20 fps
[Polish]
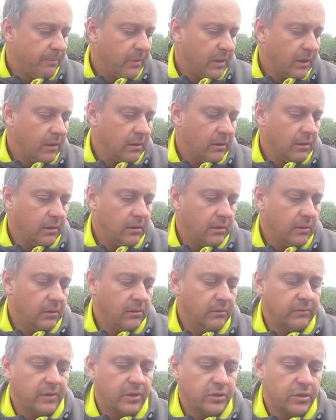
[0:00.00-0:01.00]

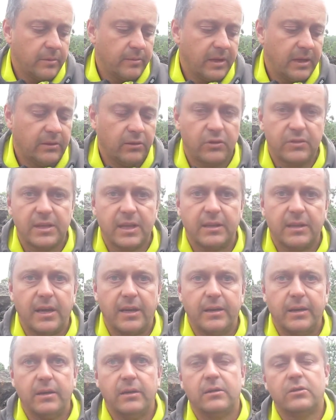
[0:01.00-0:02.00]
I właśnie ma to
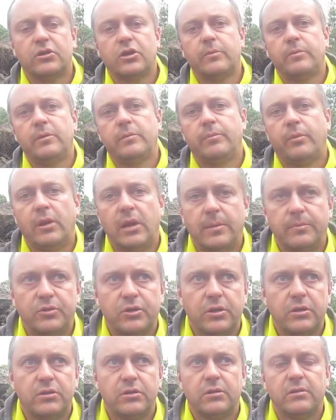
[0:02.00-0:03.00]
zadanie, żeby
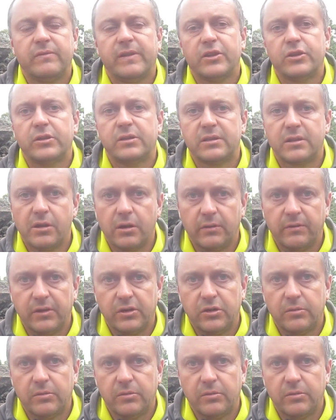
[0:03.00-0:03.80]
polepszyć Wasze zdrowie,